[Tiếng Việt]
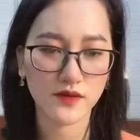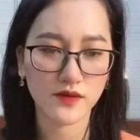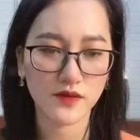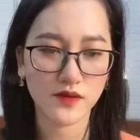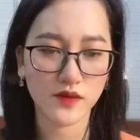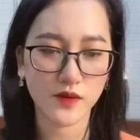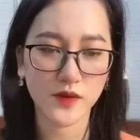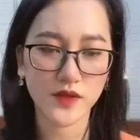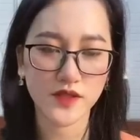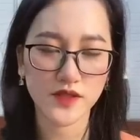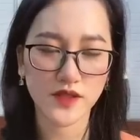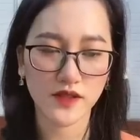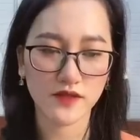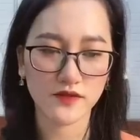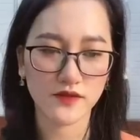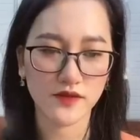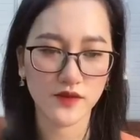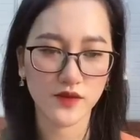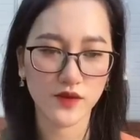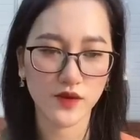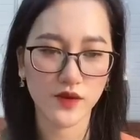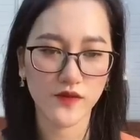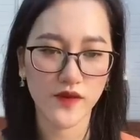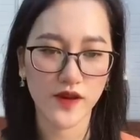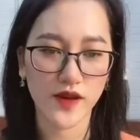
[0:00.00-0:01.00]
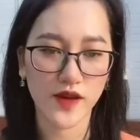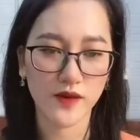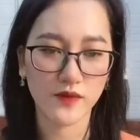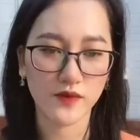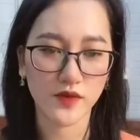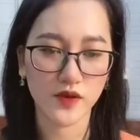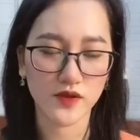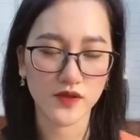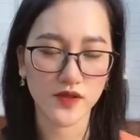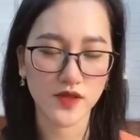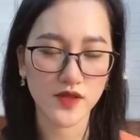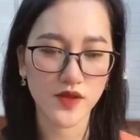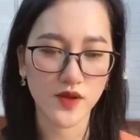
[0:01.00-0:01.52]
Tôi biết rằng giữa tôi và em
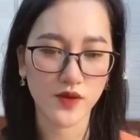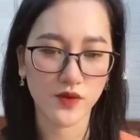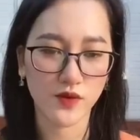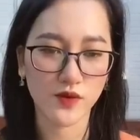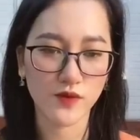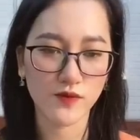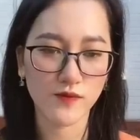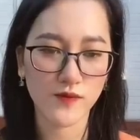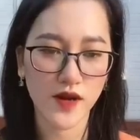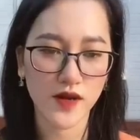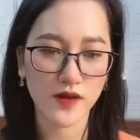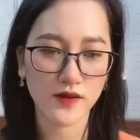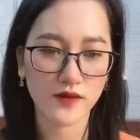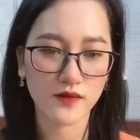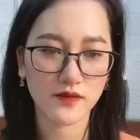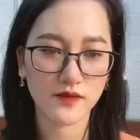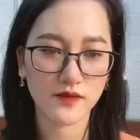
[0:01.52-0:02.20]
có rất nhiều khúc mắc